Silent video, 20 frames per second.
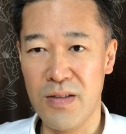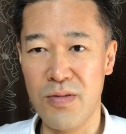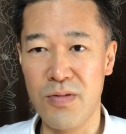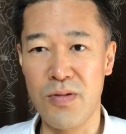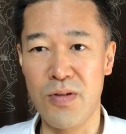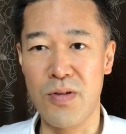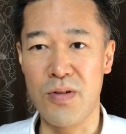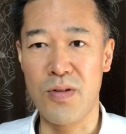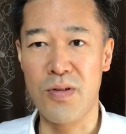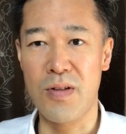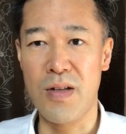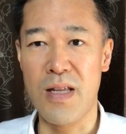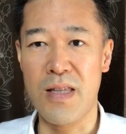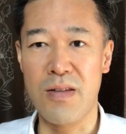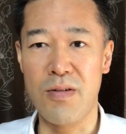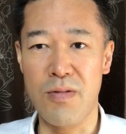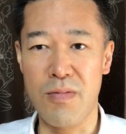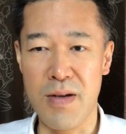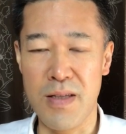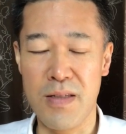いう状況になっ
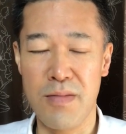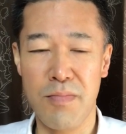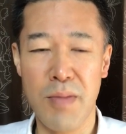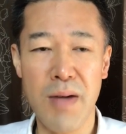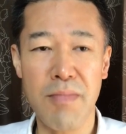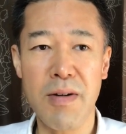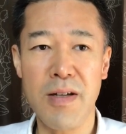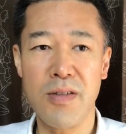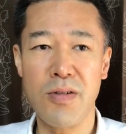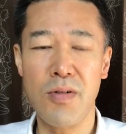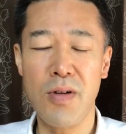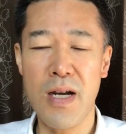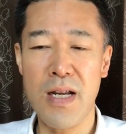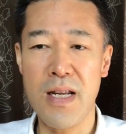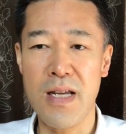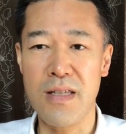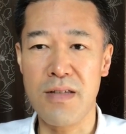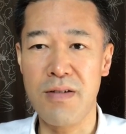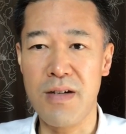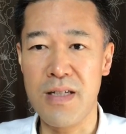ておりますまあまあその
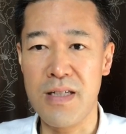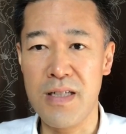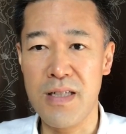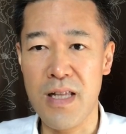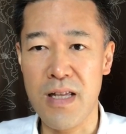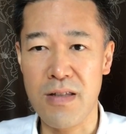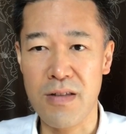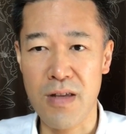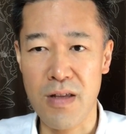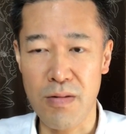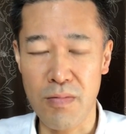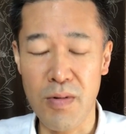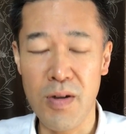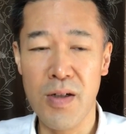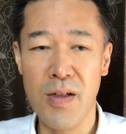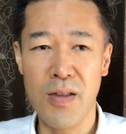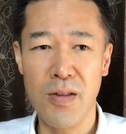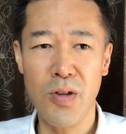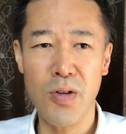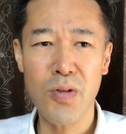話はいいですけども
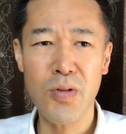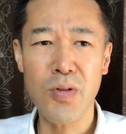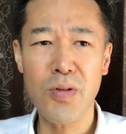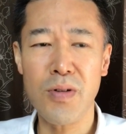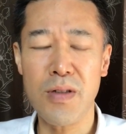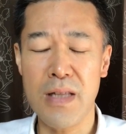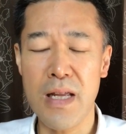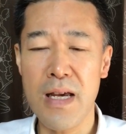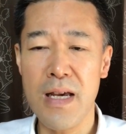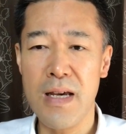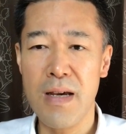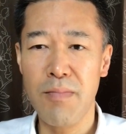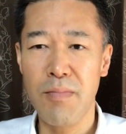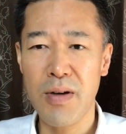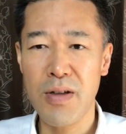ということでね、